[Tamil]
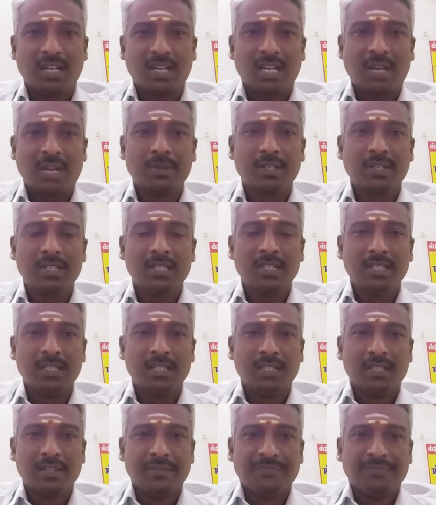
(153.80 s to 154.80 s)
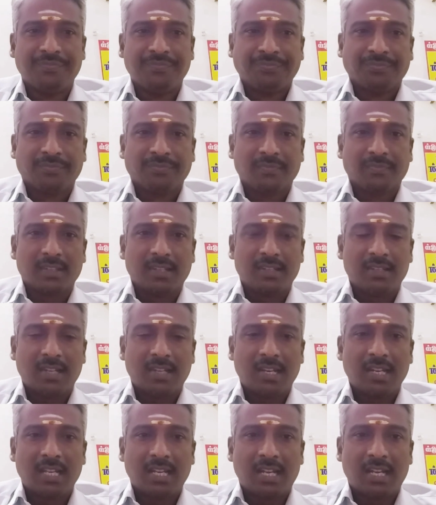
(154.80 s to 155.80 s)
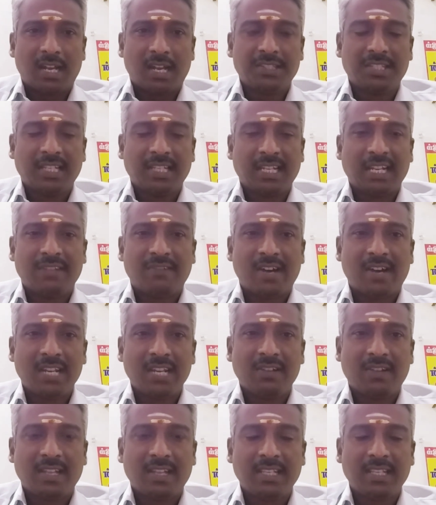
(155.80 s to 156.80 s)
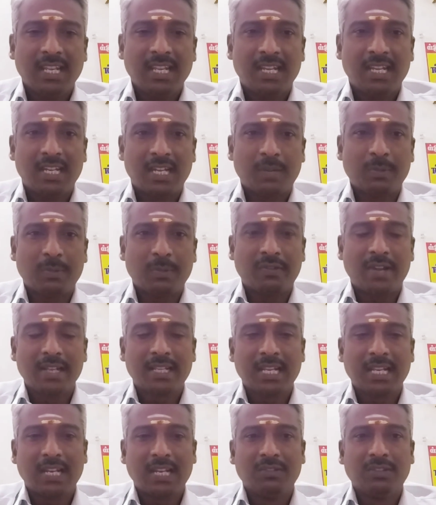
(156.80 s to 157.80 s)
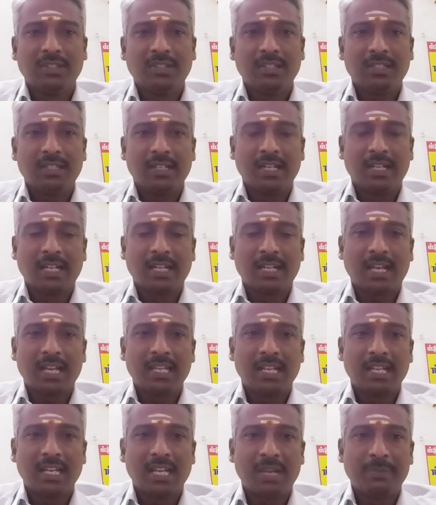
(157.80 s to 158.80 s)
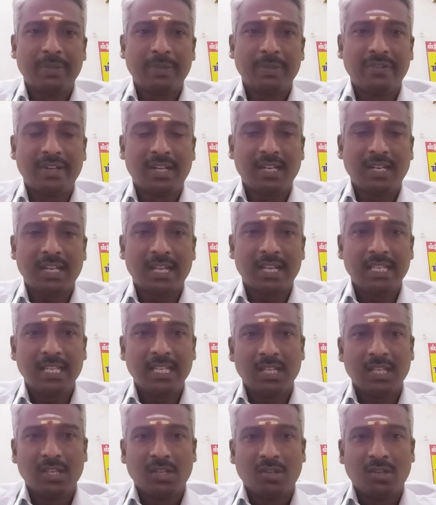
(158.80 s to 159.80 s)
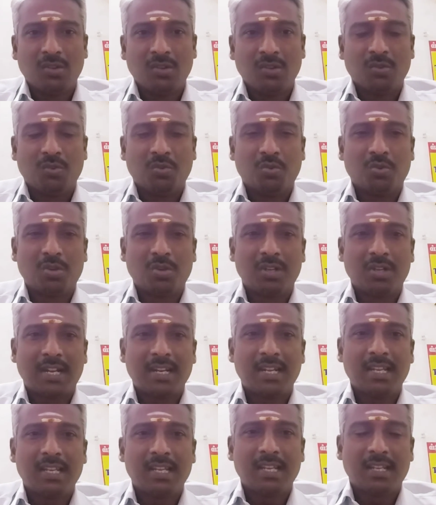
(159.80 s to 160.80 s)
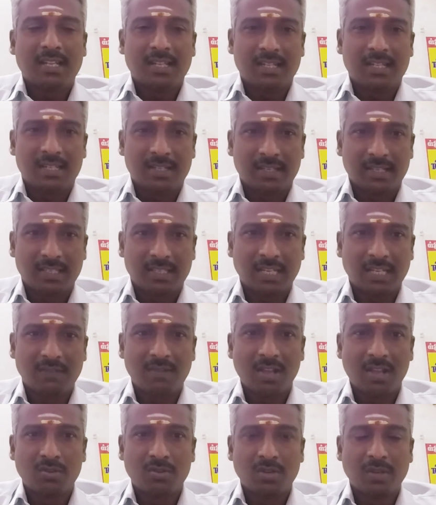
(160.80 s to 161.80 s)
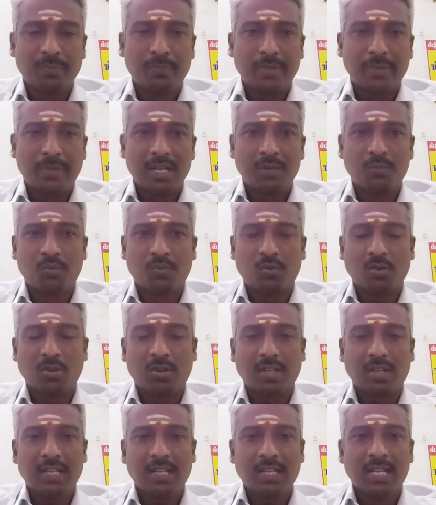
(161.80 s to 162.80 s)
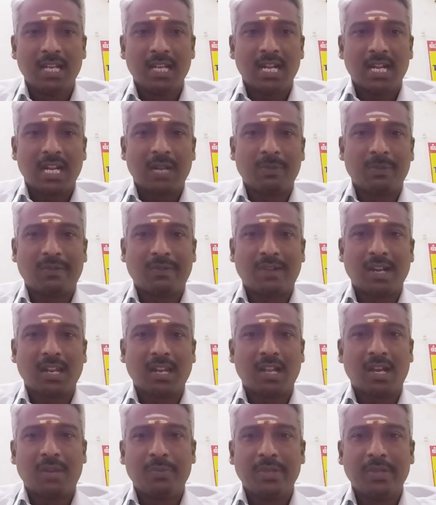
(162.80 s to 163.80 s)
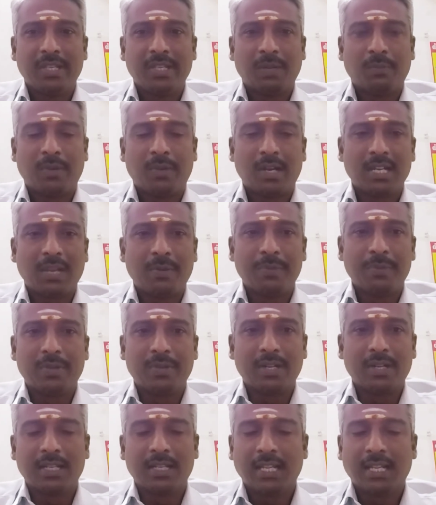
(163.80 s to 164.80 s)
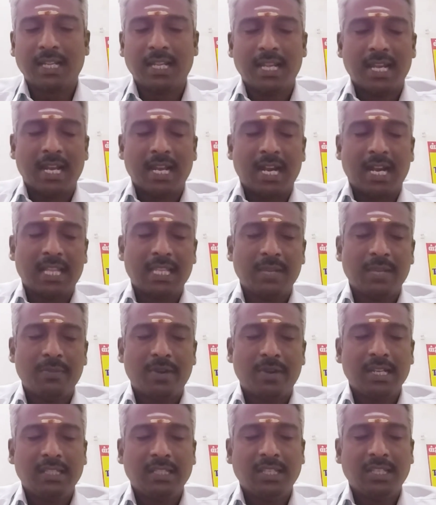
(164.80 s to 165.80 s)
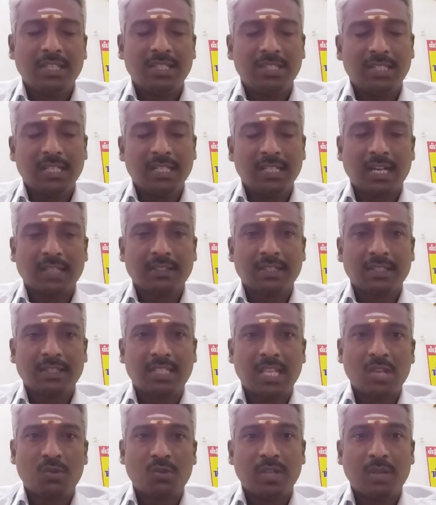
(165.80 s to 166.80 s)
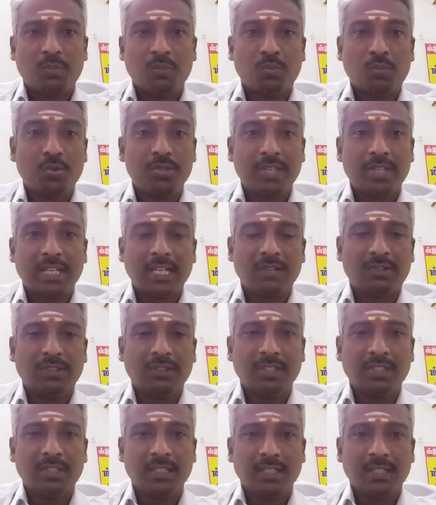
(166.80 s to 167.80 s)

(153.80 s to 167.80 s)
நமக்கு நல்ல ஆசிகளை வாரி வழங்கி நமது வாழ்க்கையில் வந்து எடுக்கிற காரியம் எல்லாமே வெற்றியாகி ஒரு நல்ல செல்வாக்கோட பேரும் புகழோட நம்ம வாழலாம் அப்படிங்கிற மாதிரி அமைப்பு இருக்குங்க அதே மாதிரி இந்த இஷ்டி காலத்தில் செய்யக்கூடிய பூஜைகள் வந்து